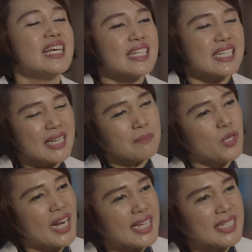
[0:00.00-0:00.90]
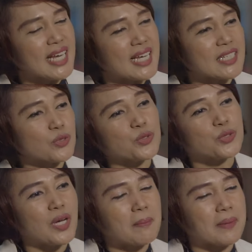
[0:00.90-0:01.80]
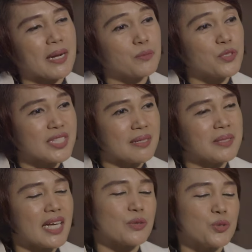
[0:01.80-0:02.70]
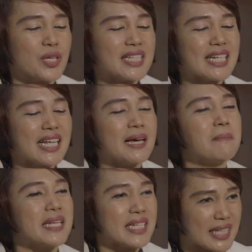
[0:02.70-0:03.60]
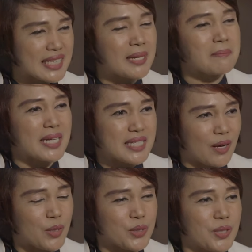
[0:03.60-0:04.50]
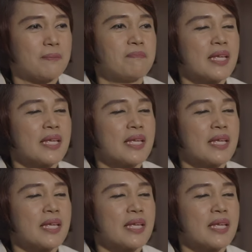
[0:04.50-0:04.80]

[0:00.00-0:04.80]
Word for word: Kita mulai dari tujuan pramusim yang tujuannya adalah meningkatkan masa otot.